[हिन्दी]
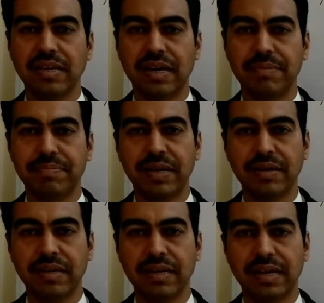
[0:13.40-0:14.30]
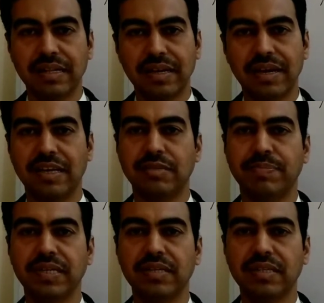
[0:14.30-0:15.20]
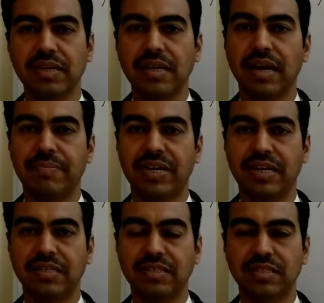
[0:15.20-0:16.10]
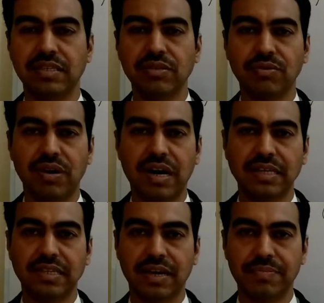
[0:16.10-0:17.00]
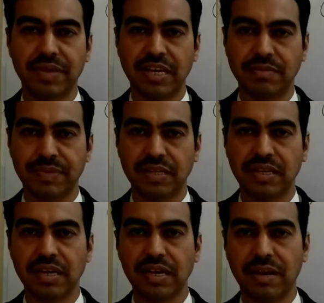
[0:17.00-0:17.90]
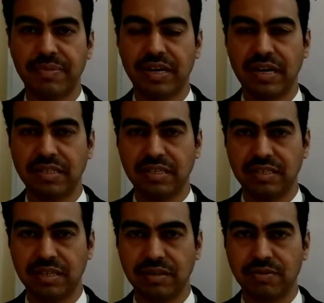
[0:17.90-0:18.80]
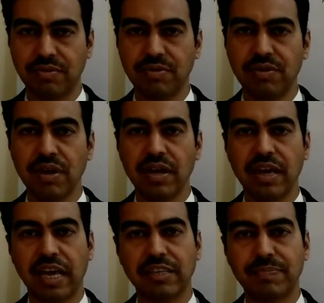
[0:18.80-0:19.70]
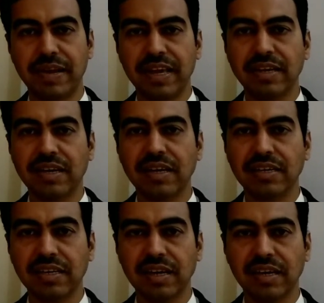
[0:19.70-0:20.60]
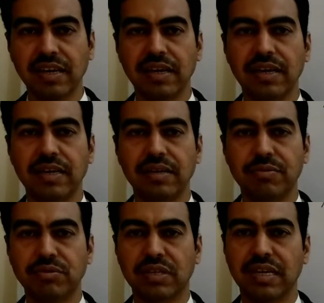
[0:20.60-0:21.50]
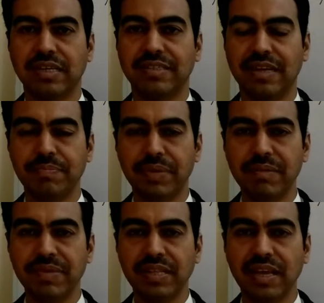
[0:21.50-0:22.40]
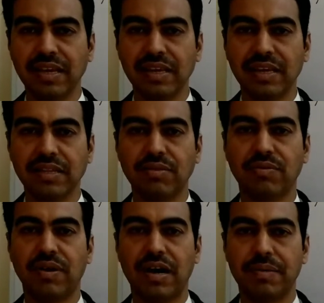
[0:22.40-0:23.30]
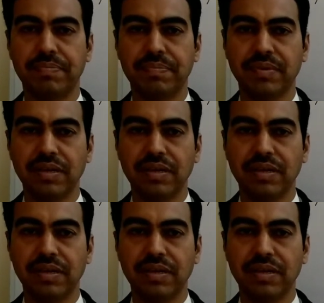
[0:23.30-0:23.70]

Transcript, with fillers: क्या पढ़ लिखा था एस पी थ्री हाइब्रिडाइजेशन तो आज हम एस पी थ्री हाइब्रिडाइजेशन को एक्सप्लेन करेंगे उसकी एग्ज़ाम्पल भी देंगे तो आप